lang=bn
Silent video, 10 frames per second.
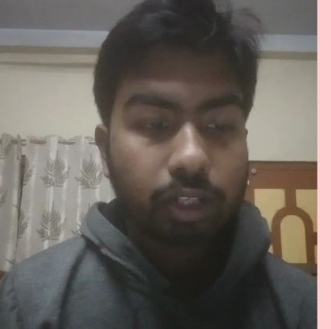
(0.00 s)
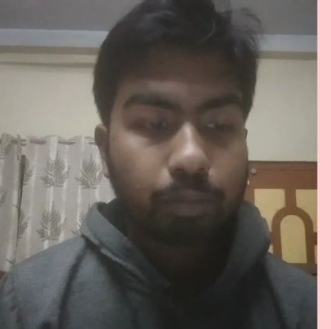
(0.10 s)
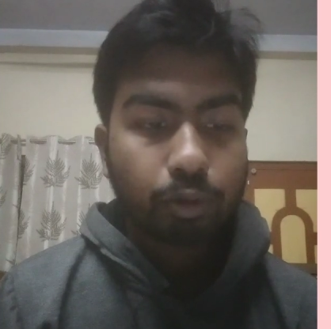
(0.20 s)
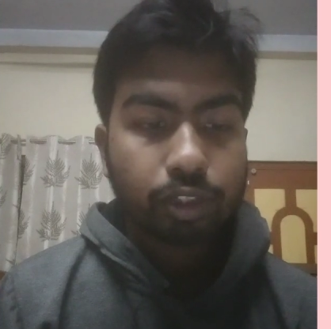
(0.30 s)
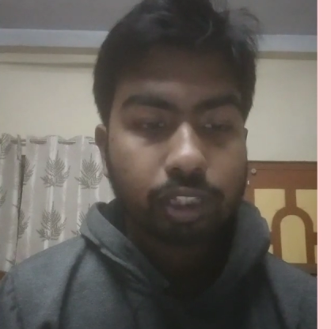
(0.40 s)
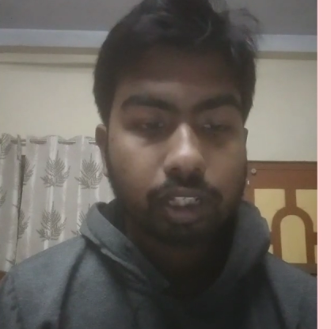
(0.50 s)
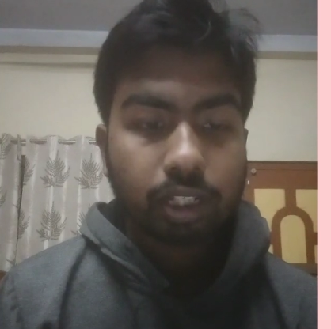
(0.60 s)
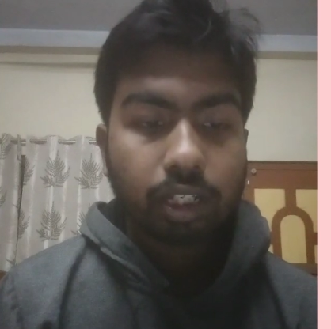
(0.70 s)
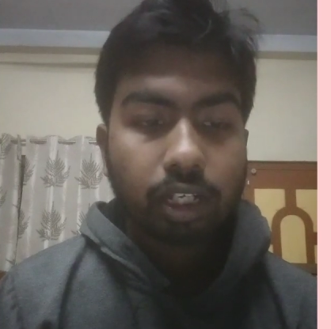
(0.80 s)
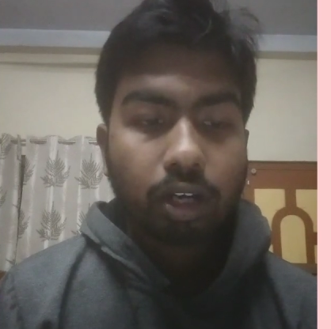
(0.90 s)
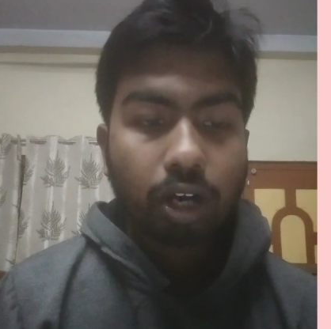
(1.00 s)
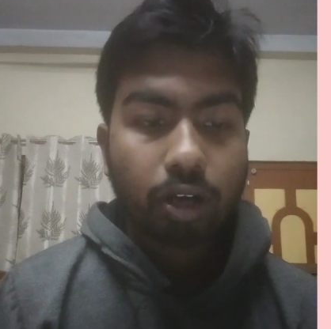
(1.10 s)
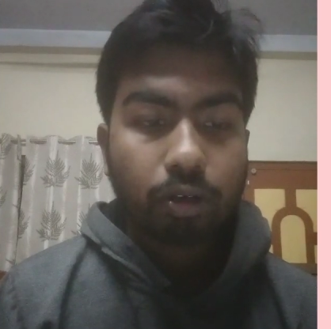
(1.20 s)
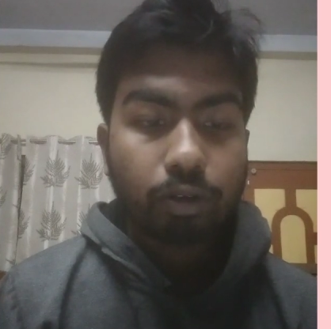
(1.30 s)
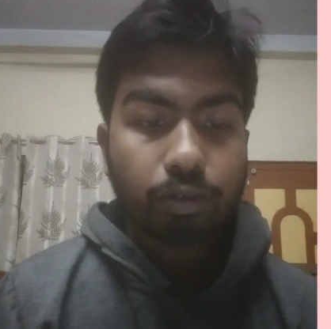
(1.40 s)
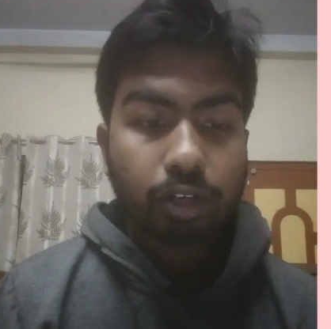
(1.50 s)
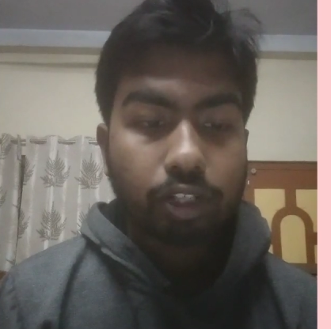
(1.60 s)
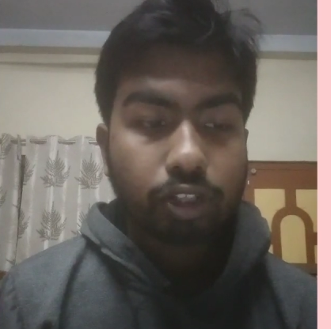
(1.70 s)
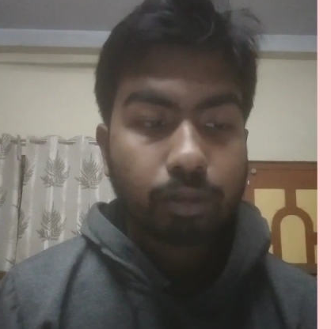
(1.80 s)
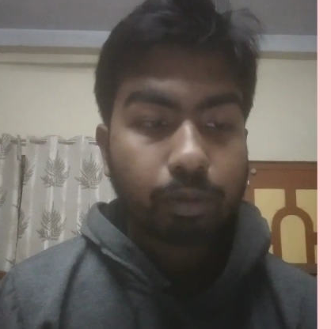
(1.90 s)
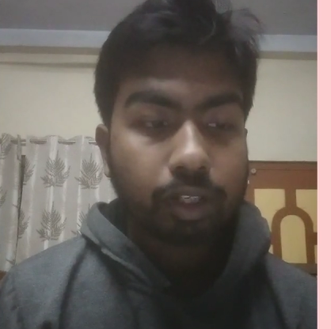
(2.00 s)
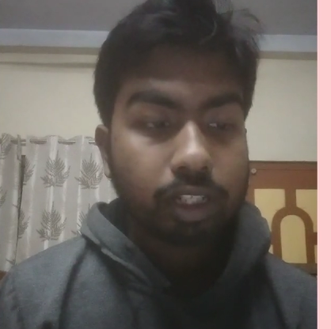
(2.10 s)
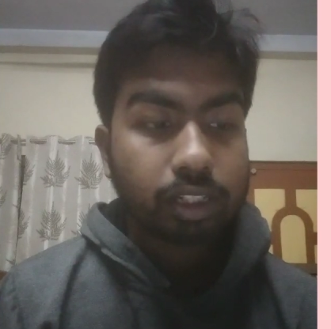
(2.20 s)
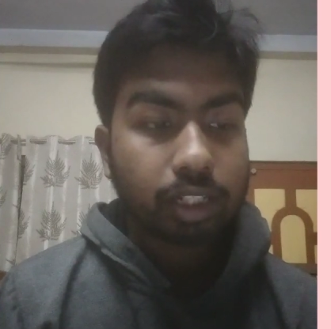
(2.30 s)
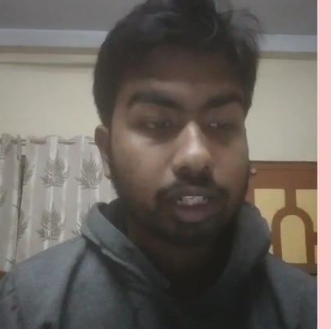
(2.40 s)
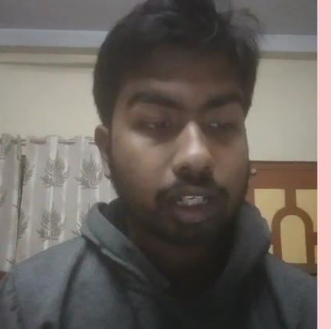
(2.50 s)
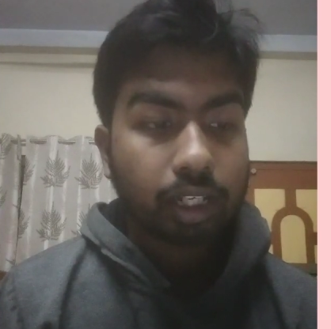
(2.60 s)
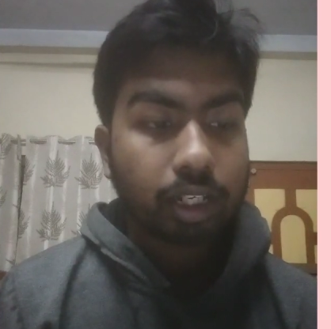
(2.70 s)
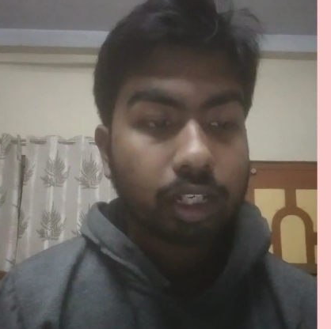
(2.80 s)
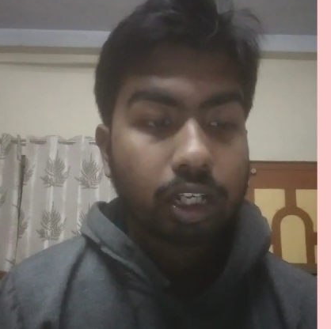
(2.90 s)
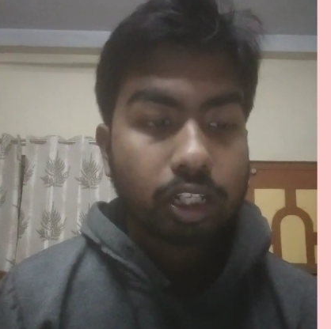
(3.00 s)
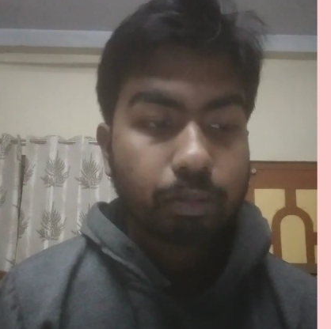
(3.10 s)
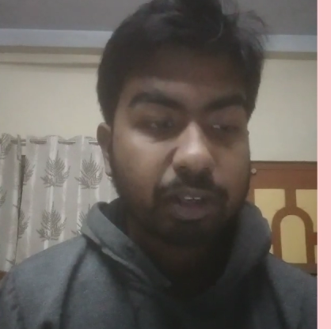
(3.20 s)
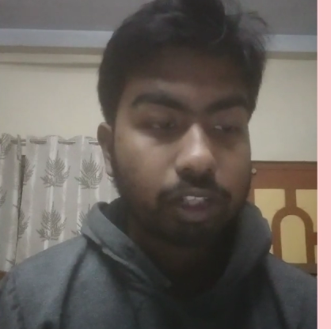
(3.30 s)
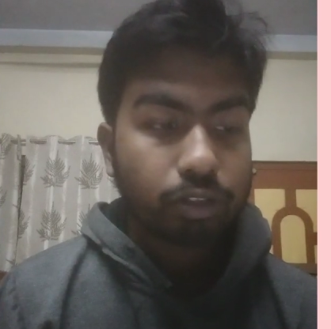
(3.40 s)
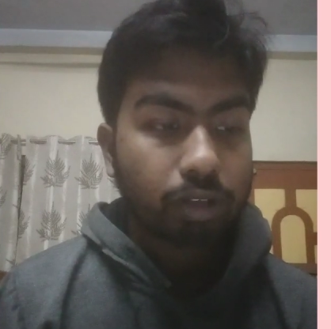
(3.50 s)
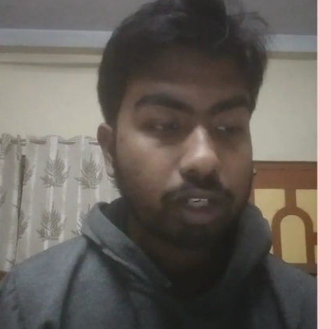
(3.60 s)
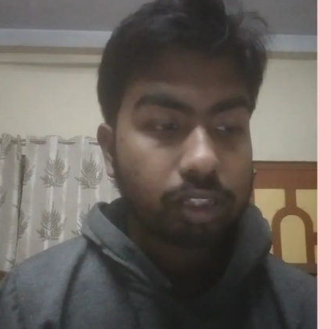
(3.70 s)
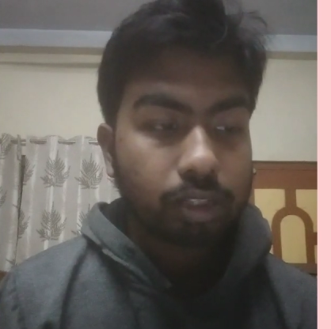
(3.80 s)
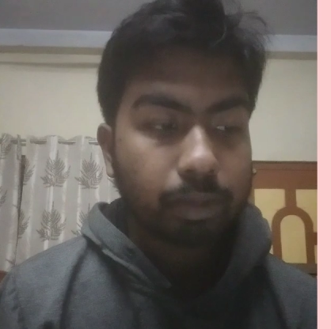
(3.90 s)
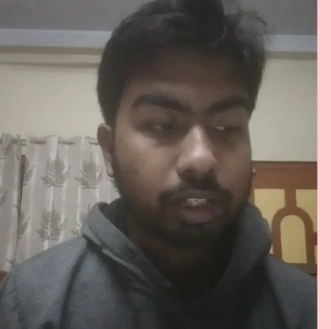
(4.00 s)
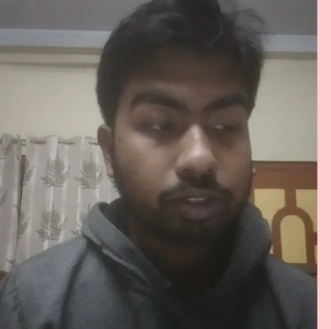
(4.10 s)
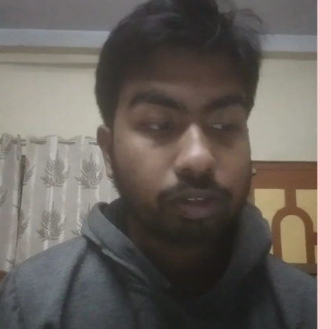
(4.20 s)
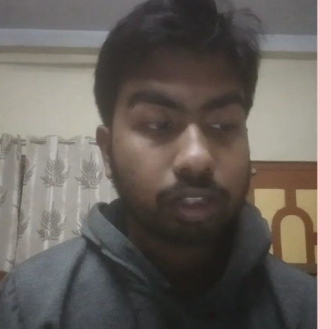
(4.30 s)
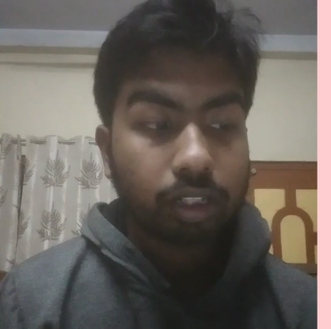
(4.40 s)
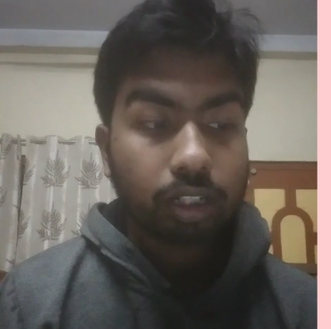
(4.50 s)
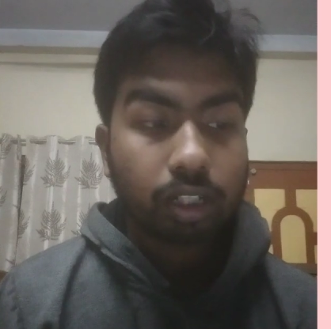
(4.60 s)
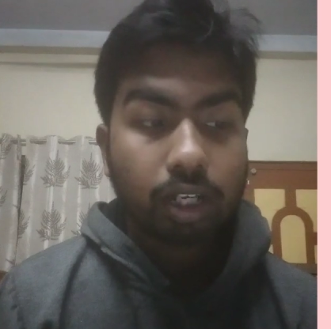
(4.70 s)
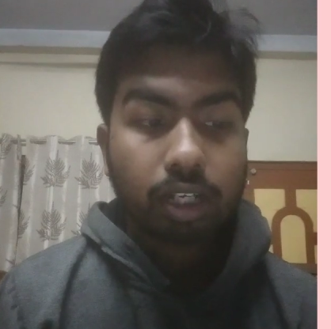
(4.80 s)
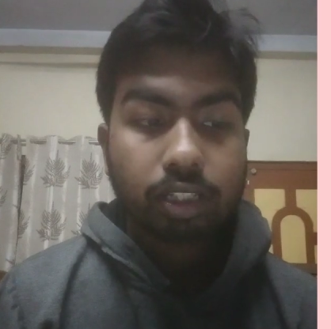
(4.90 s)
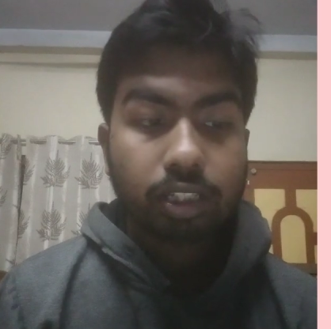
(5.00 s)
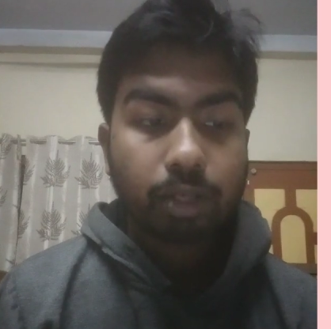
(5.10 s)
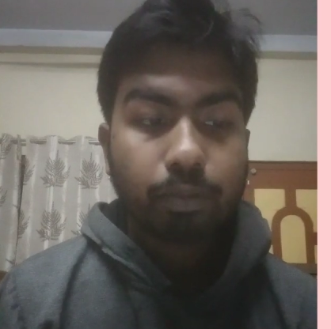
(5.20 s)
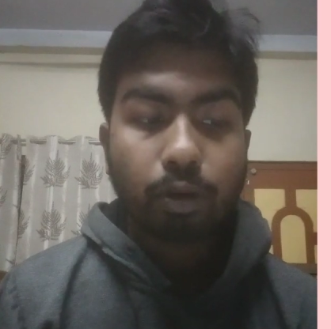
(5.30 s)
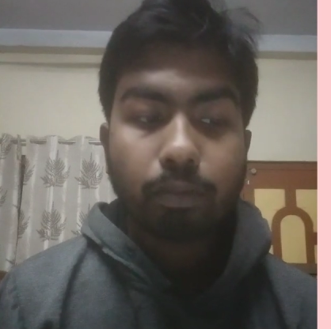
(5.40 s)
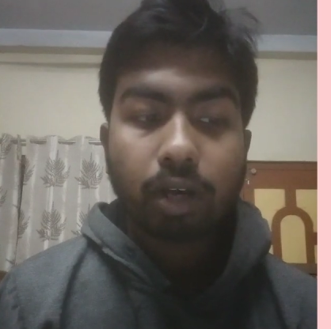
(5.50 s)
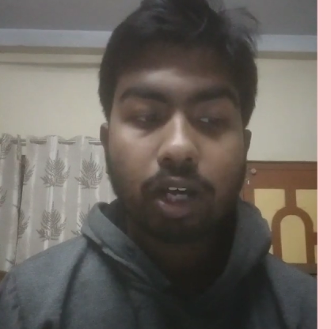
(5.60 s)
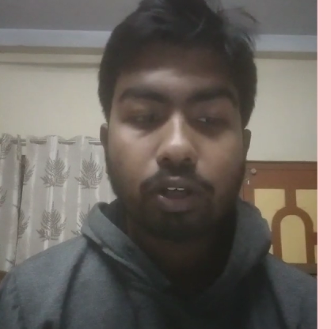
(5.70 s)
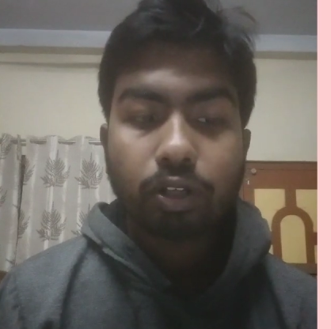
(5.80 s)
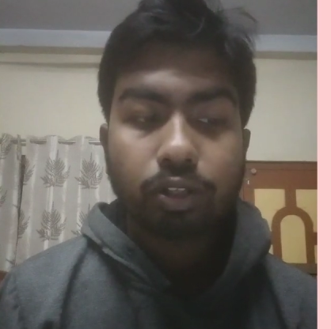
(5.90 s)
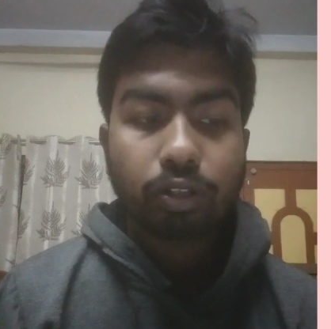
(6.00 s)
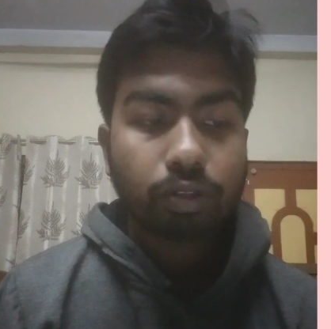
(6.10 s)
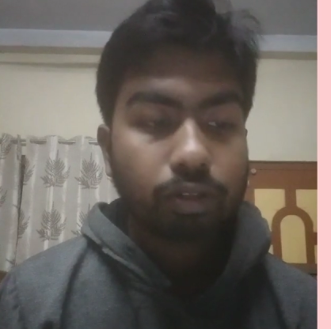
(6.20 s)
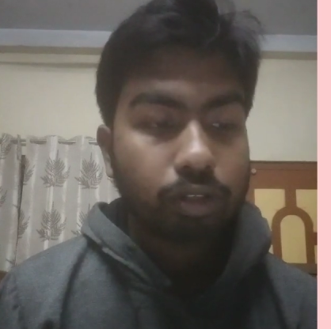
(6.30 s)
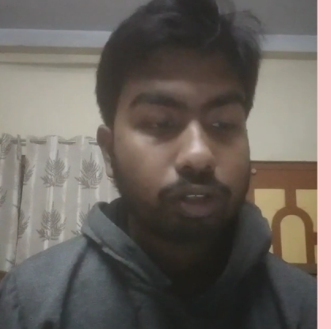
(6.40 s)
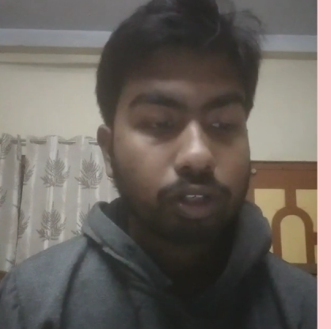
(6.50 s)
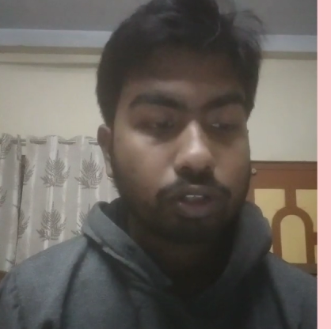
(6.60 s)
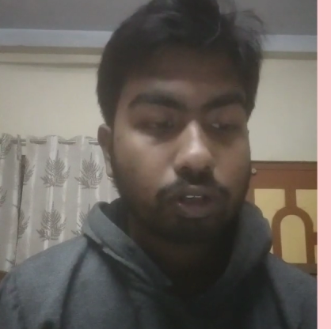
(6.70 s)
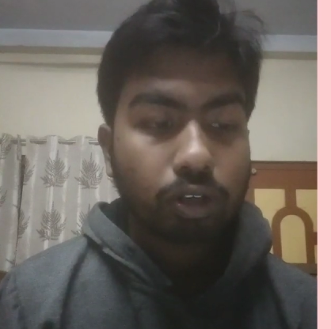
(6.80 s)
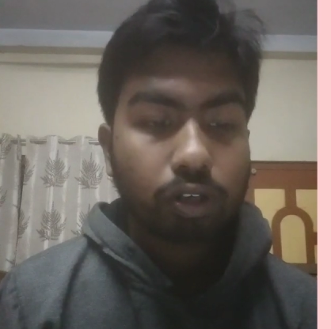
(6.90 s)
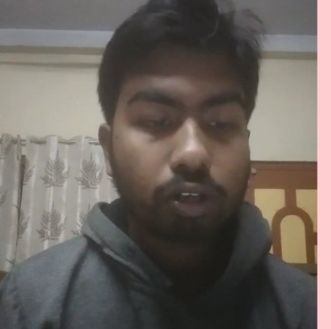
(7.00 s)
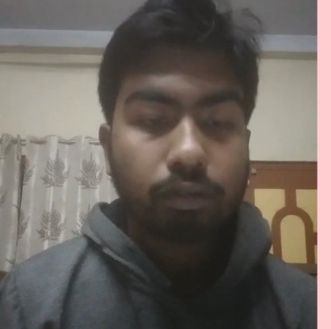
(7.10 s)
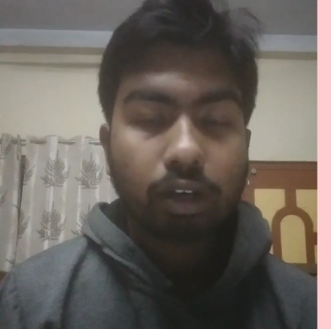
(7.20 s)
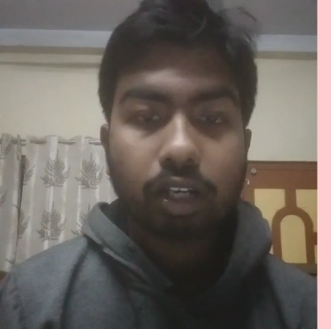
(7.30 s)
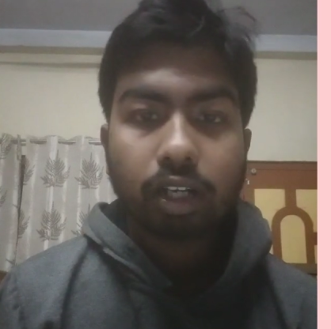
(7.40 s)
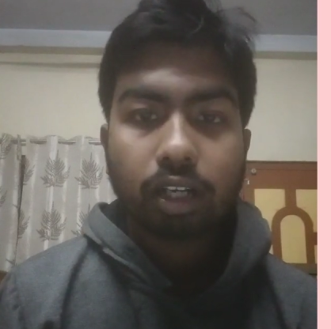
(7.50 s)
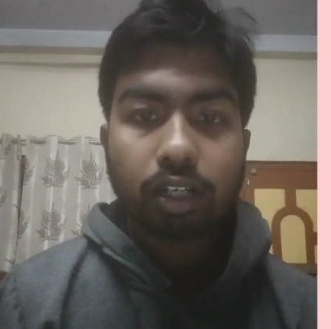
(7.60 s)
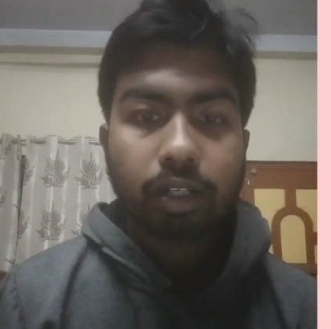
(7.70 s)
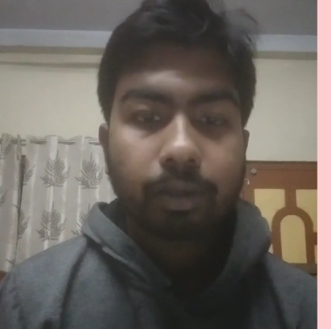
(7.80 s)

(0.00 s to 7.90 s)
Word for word: পোচে অরুণাচল প্রদেশ থেকে স্পিরিচুয়ালিজমের জন্যে শ্রী ব্রহ্মানন্দ শঙ্খওয়ালকার